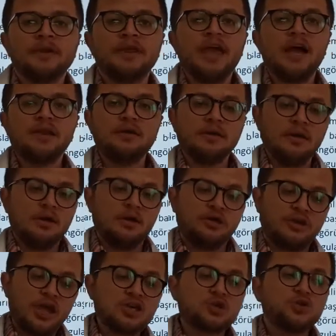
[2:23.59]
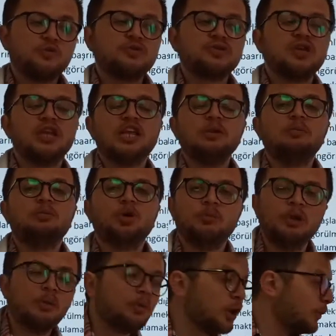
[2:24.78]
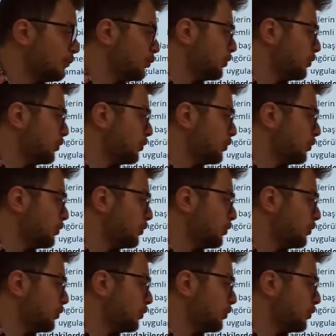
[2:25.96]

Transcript: Yani genç nüfusla ilgili bir problem olan bir